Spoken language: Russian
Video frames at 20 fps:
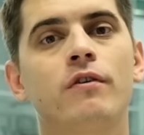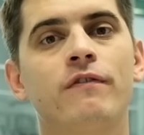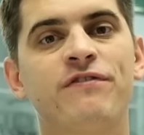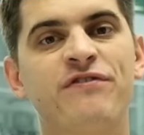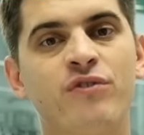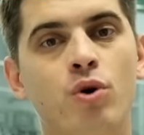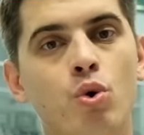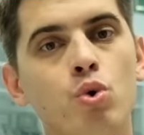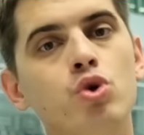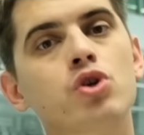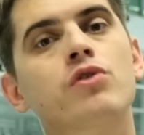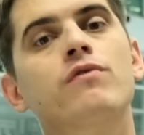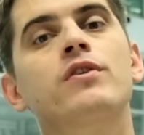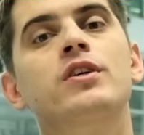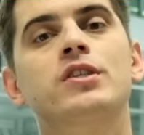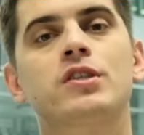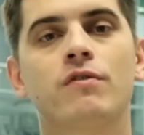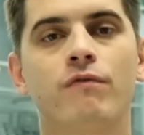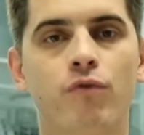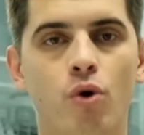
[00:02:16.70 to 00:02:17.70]

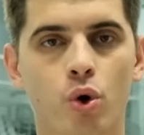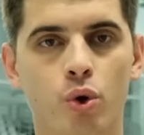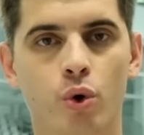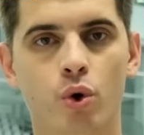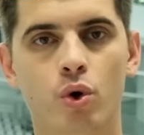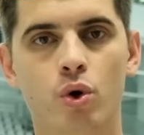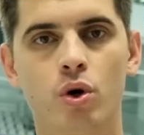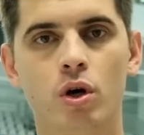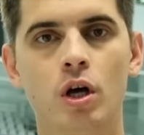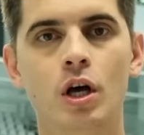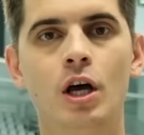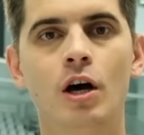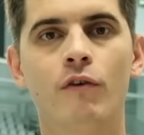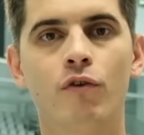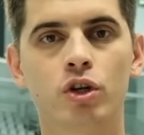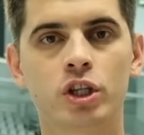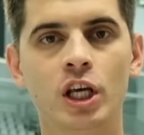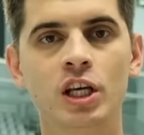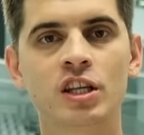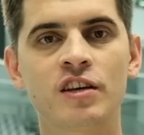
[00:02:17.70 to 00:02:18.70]
вкручиваясь в воду.
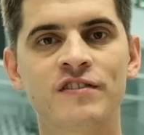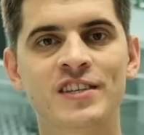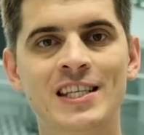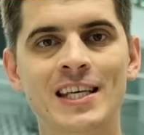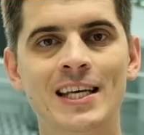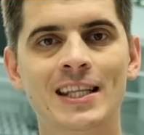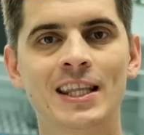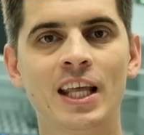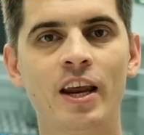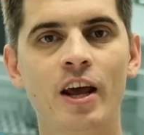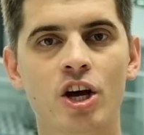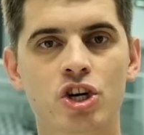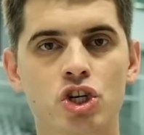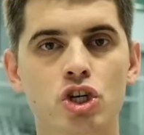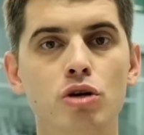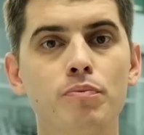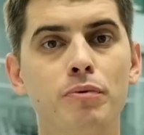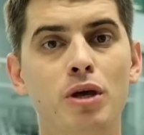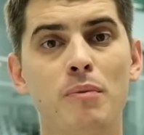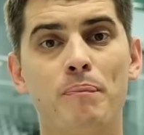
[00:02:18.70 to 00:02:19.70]
Вот эти все три
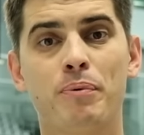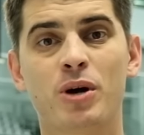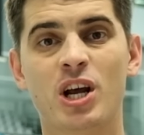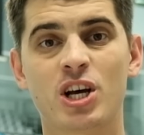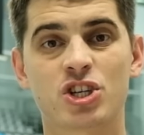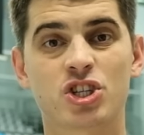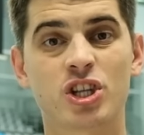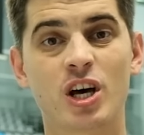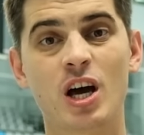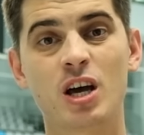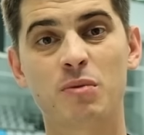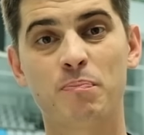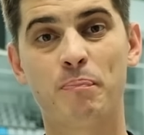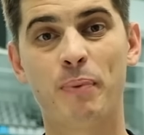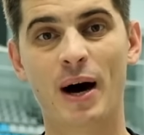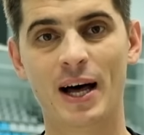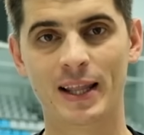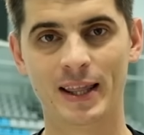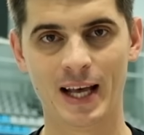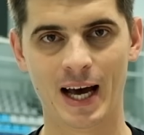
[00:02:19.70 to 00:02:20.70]
ошибки порождает
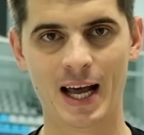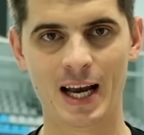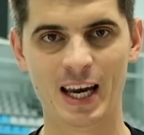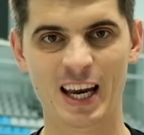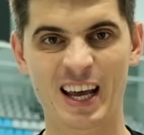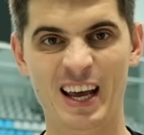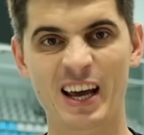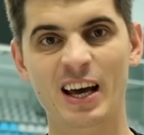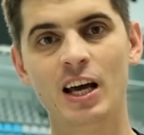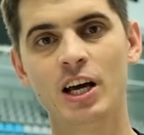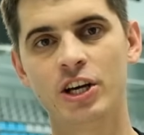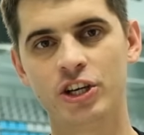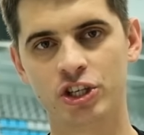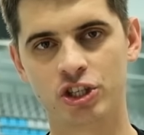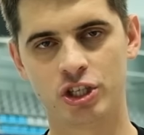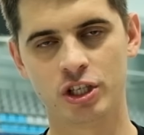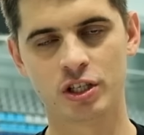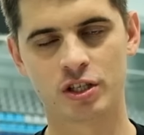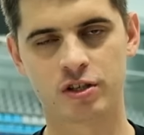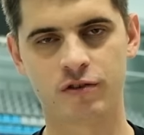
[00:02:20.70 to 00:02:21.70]
банальная
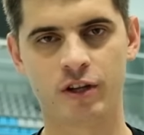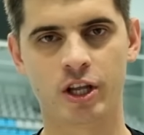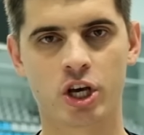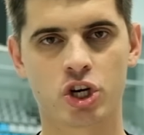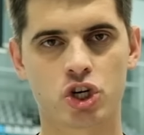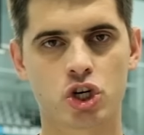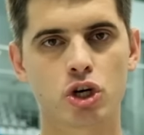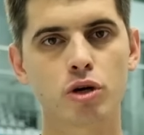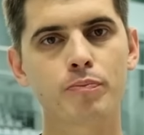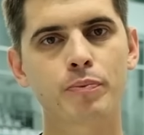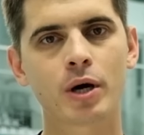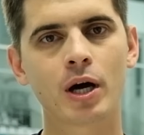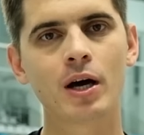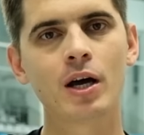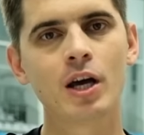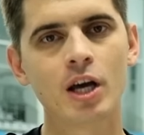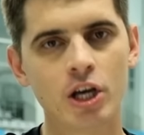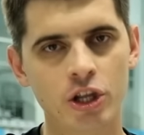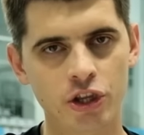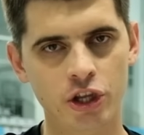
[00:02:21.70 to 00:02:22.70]
единственная ошибка –
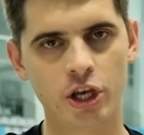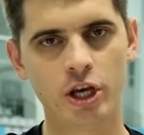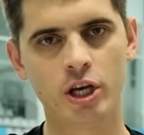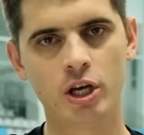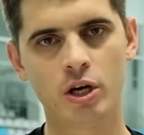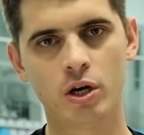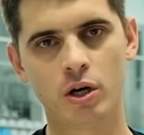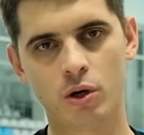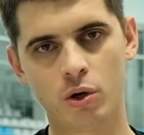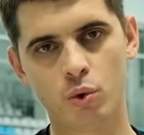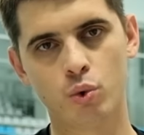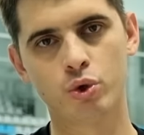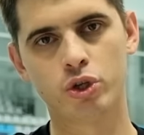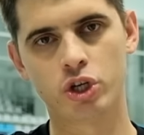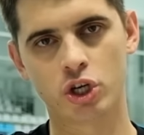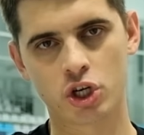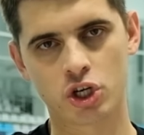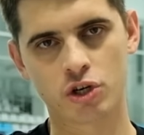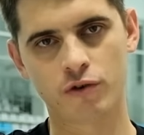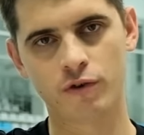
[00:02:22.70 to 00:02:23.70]
не
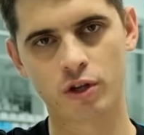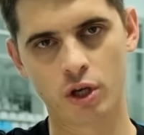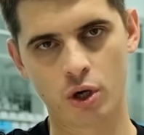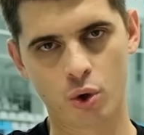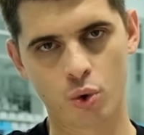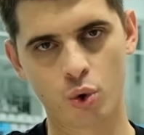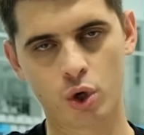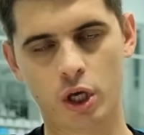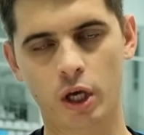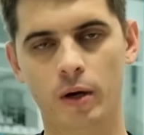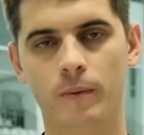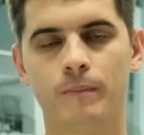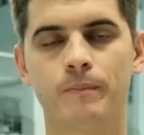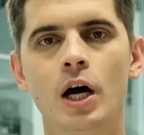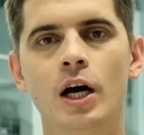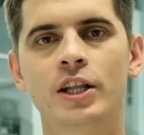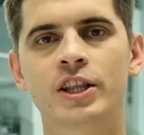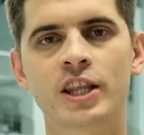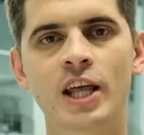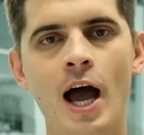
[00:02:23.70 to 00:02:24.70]
удерживание руки.
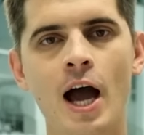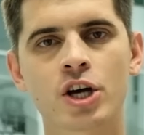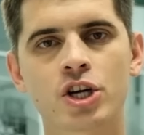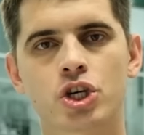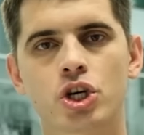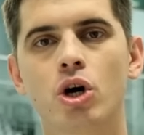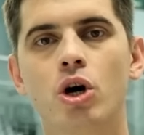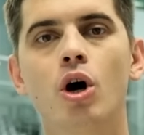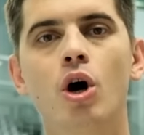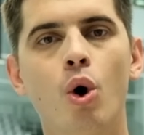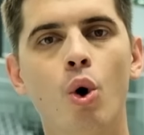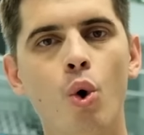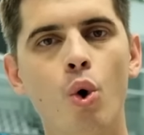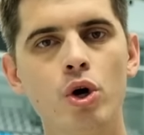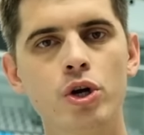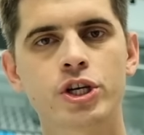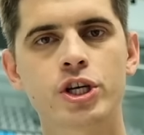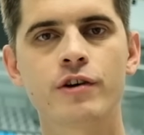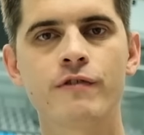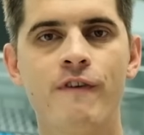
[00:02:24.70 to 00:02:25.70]
Также
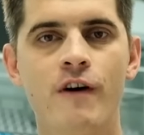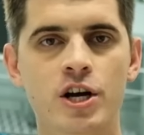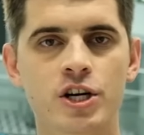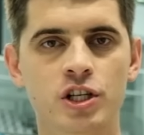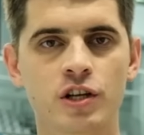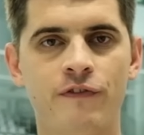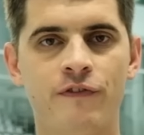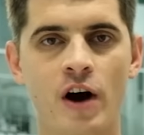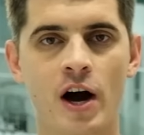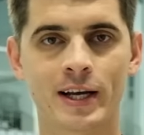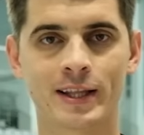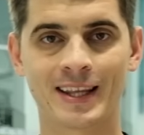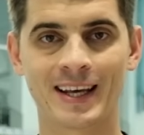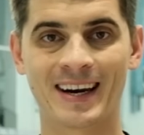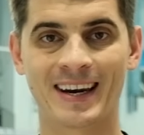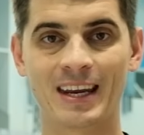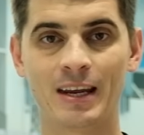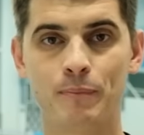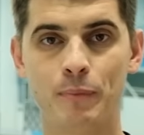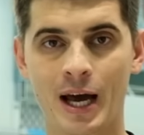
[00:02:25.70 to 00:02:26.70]
очень важный фактор.
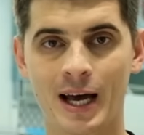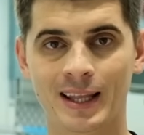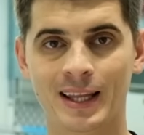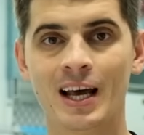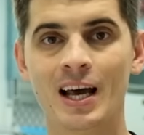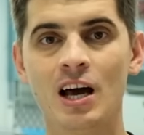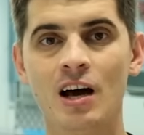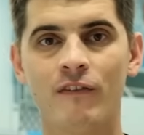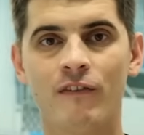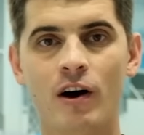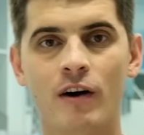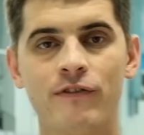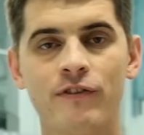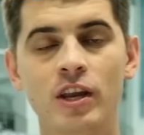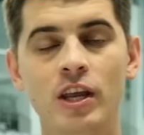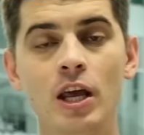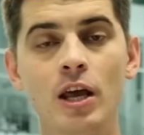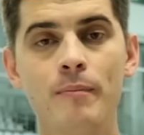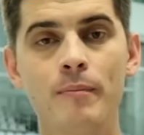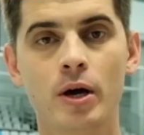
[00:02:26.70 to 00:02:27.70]
Ребят, во
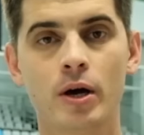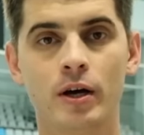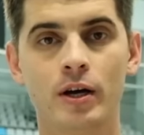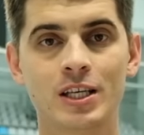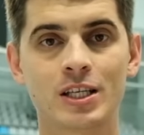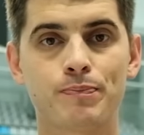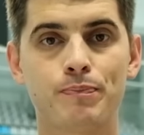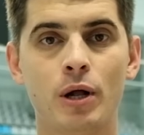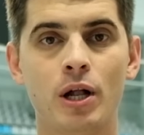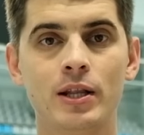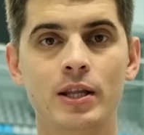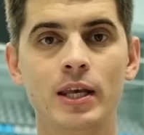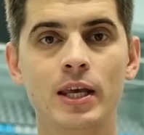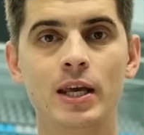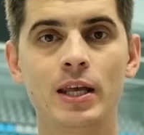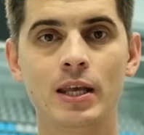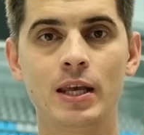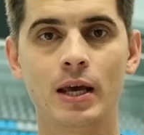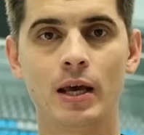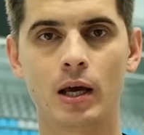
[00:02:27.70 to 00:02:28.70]
время
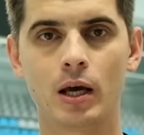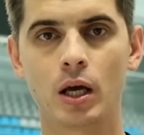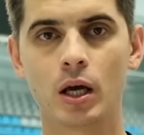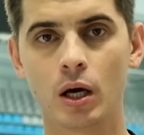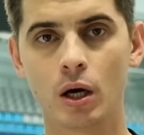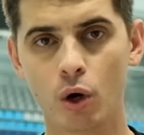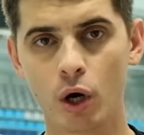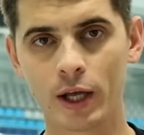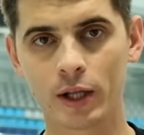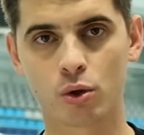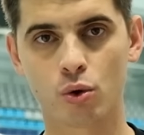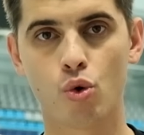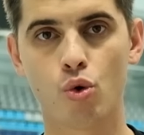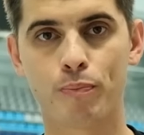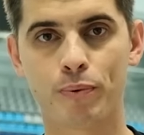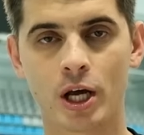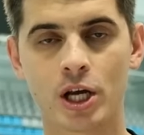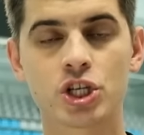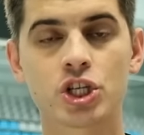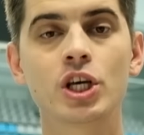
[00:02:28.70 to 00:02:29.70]
исполнения этого
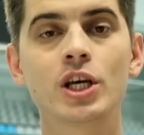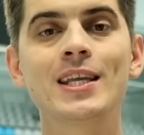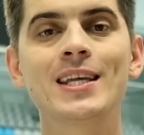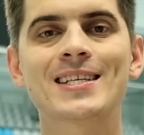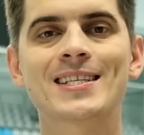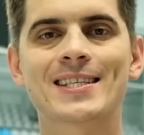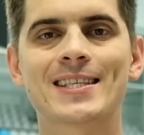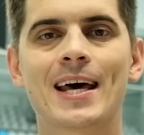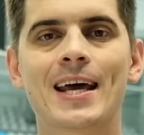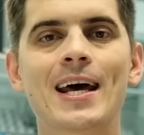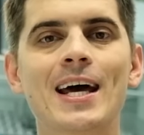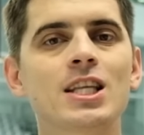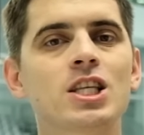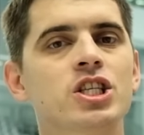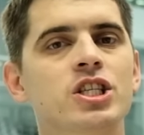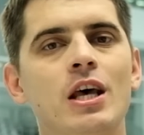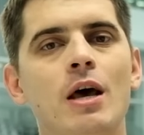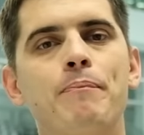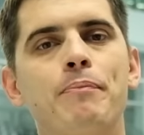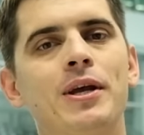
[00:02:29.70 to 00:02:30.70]
упражнения
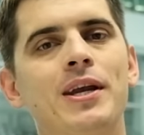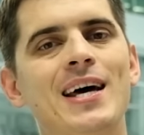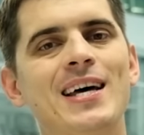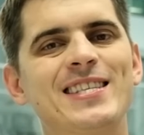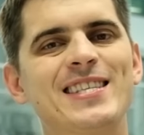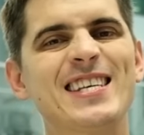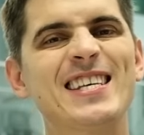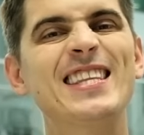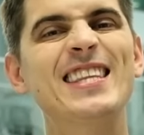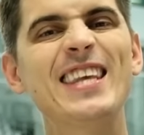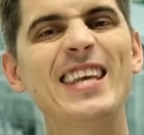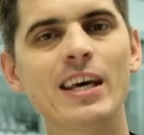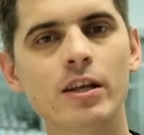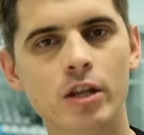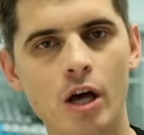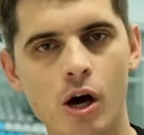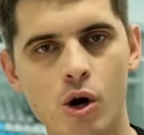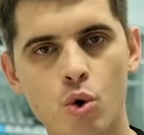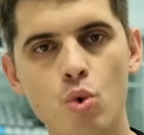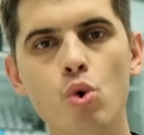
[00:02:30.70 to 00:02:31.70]
старайтесь опираться не
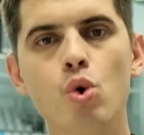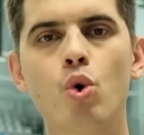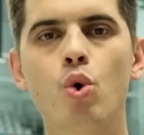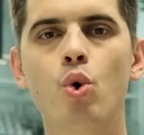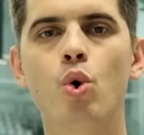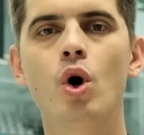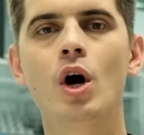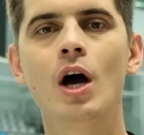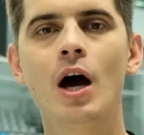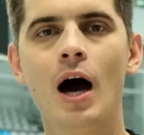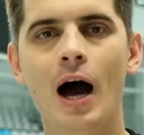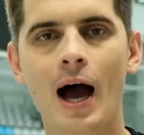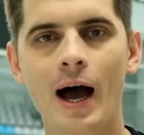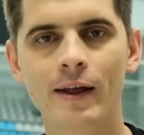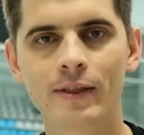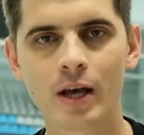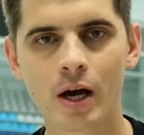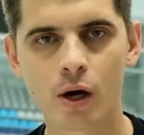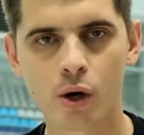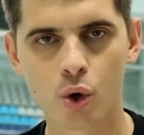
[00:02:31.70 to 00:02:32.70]
на руку, а
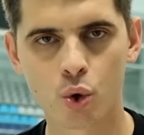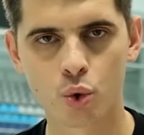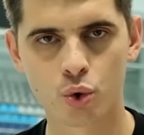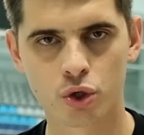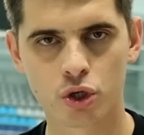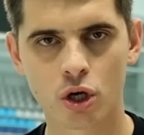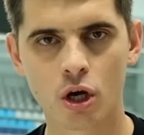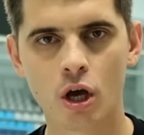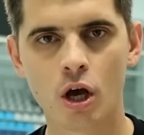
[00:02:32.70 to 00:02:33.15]
на грудь.